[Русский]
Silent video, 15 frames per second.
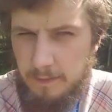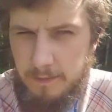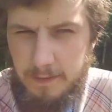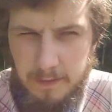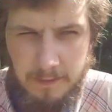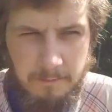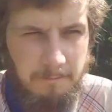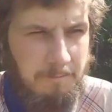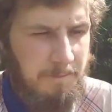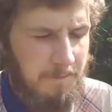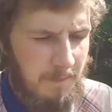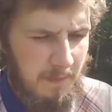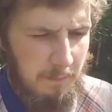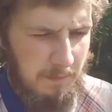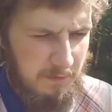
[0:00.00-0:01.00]
И
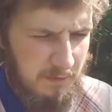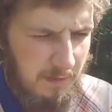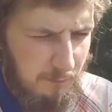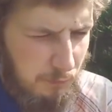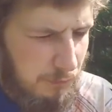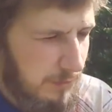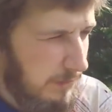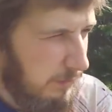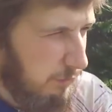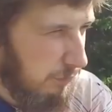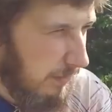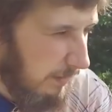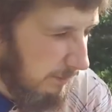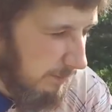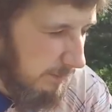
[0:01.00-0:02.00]
поставлю три
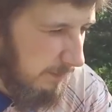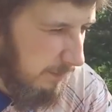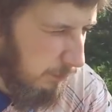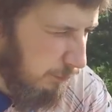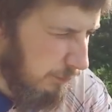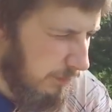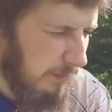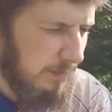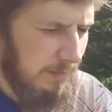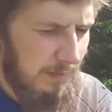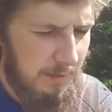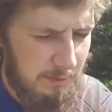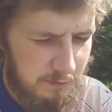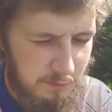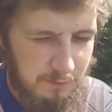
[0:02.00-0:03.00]
сюда среднерусских,
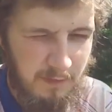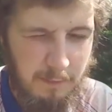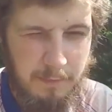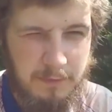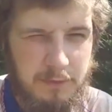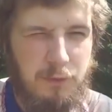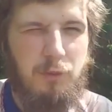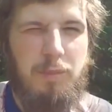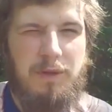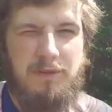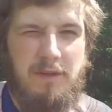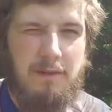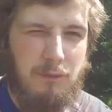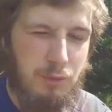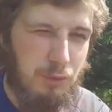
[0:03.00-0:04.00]
эти два поделю,
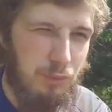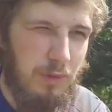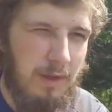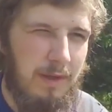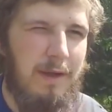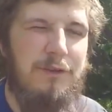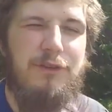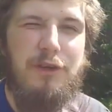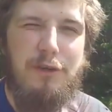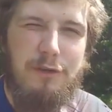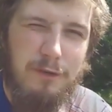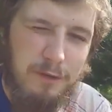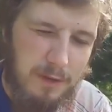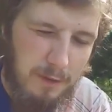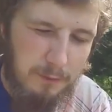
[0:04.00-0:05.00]
поставлю туда, а через
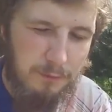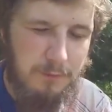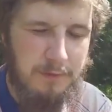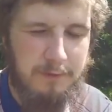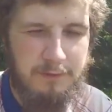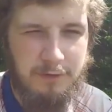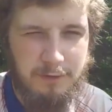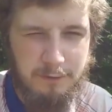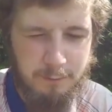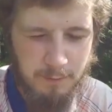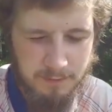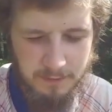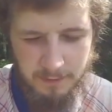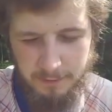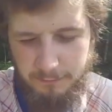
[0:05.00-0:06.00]
неделю или через
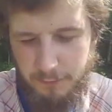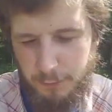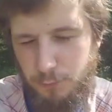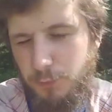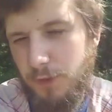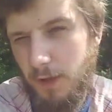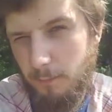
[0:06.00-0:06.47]
полторы верну их